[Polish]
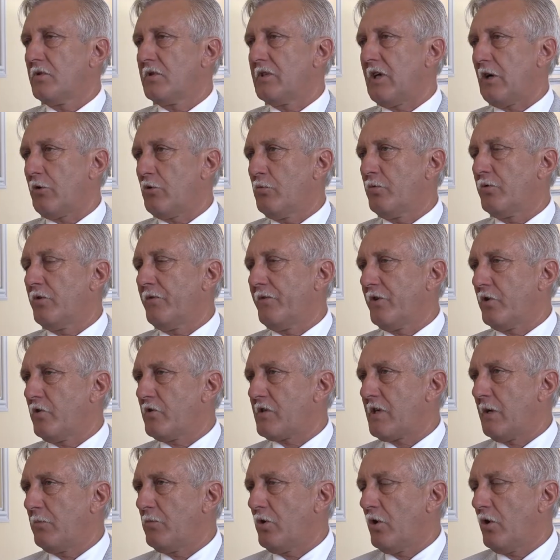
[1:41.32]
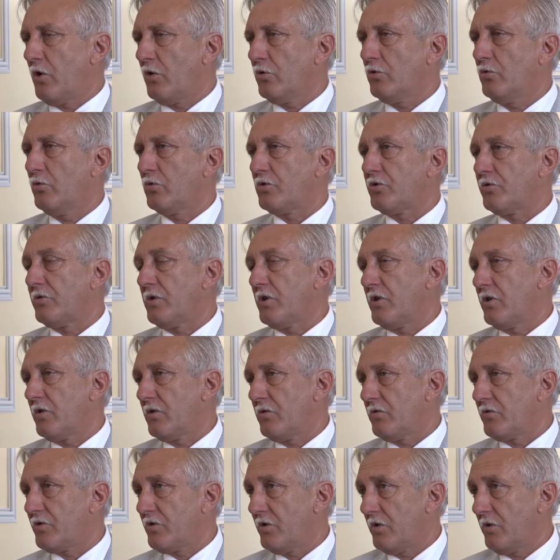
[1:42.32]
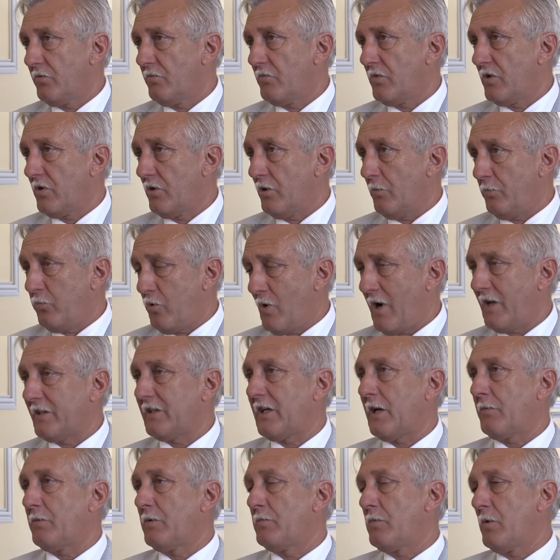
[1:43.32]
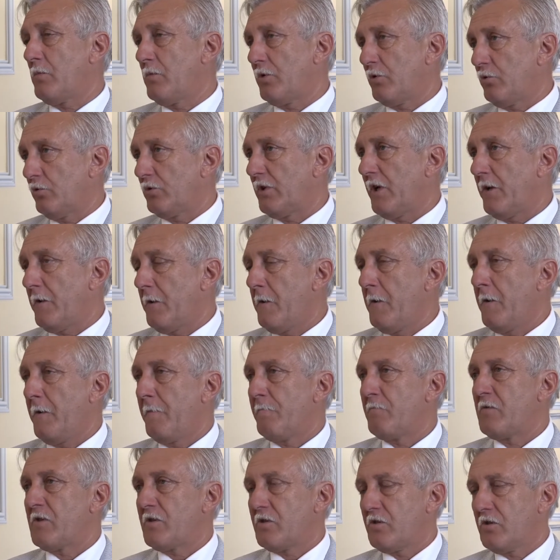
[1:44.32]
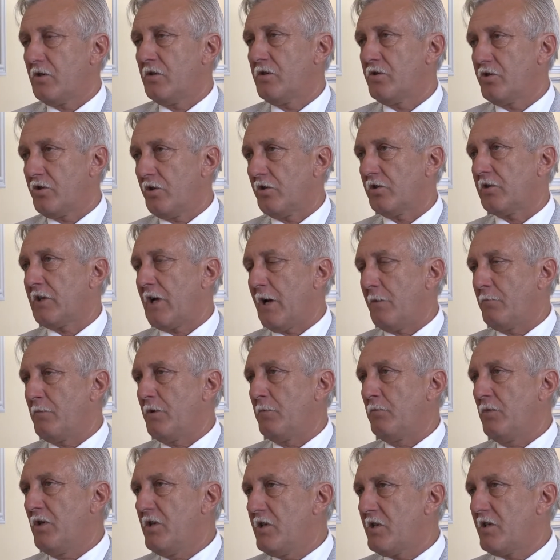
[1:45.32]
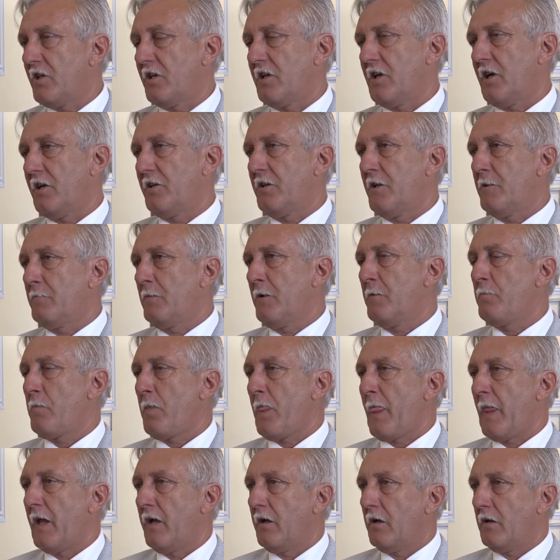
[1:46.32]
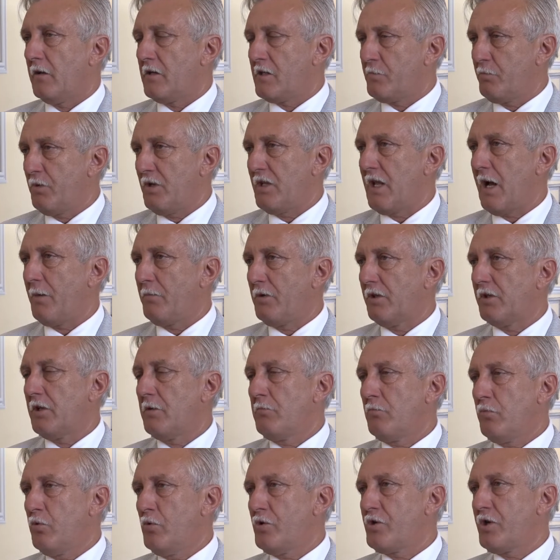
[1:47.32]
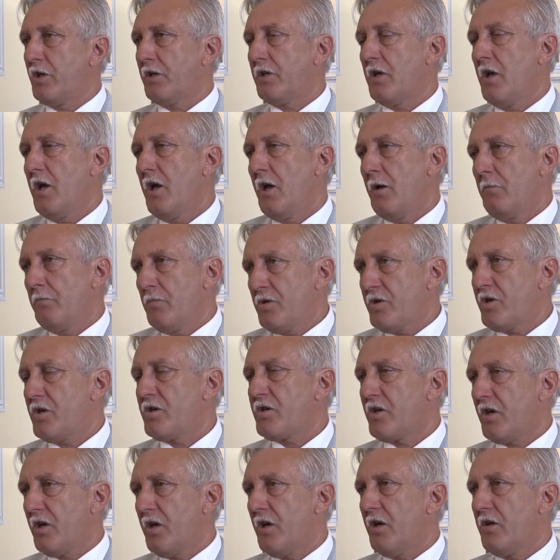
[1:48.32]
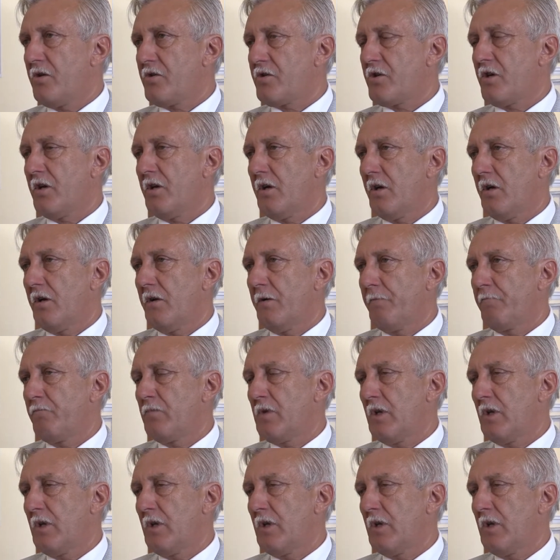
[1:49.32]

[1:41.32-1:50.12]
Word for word: zakup nowego samochodu, czyli czyli dopłata, jakby, bo my tutaj z środkami ministerialnymi e, spinamy ten budżet. Myślę, że, że